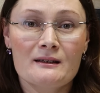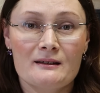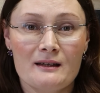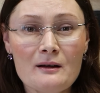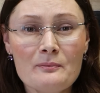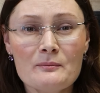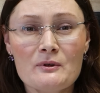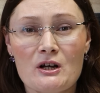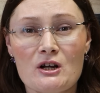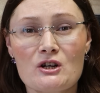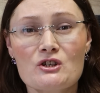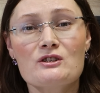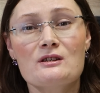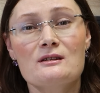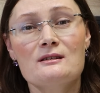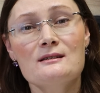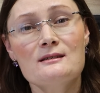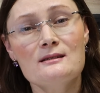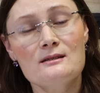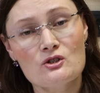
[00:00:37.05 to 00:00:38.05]
Так, мне
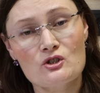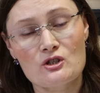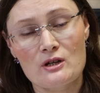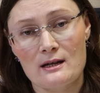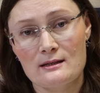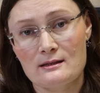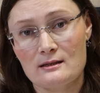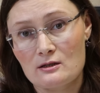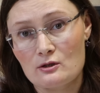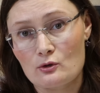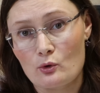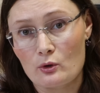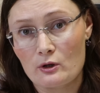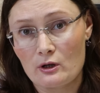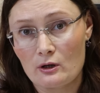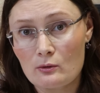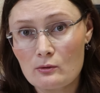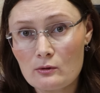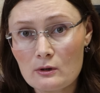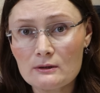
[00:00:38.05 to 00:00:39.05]
кажется, не снижается
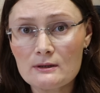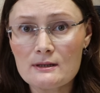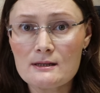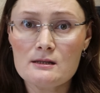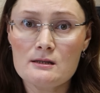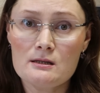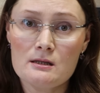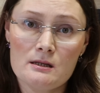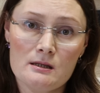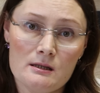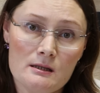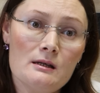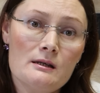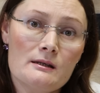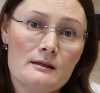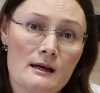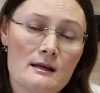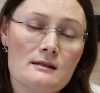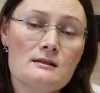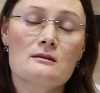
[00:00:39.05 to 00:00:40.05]
срок их годности
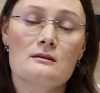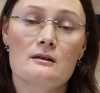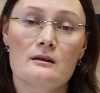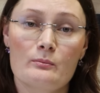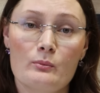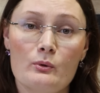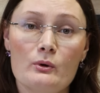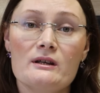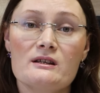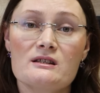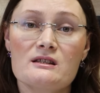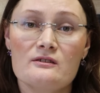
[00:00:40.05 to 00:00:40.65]
и яйца наиболее